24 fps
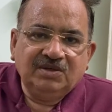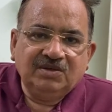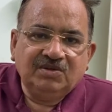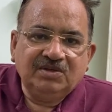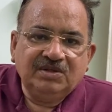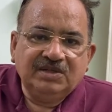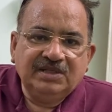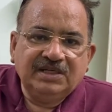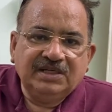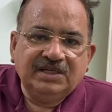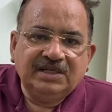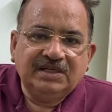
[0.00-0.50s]
तो
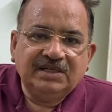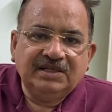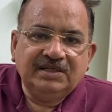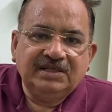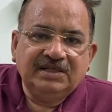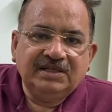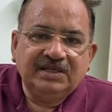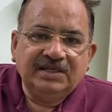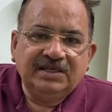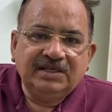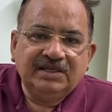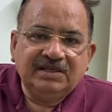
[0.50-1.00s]
ये
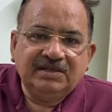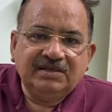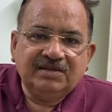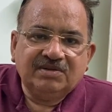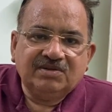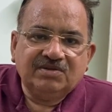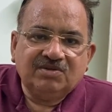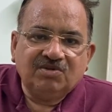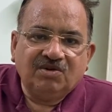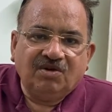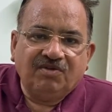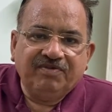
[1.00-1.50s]
ये
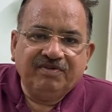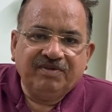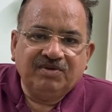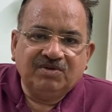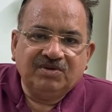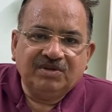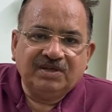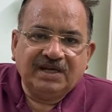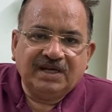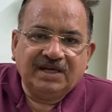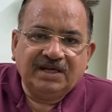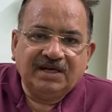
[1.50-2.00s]
सॉफ्टन हो
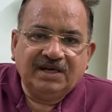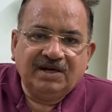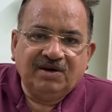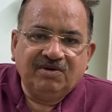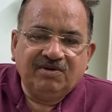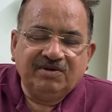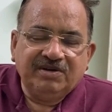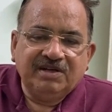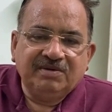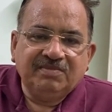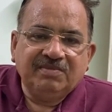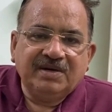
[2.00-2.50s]
जाएगा
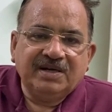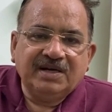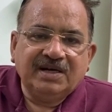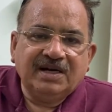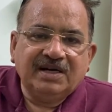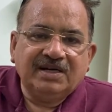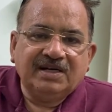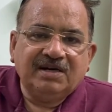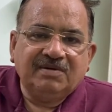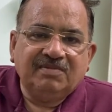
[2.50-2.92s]
और एक बार अगर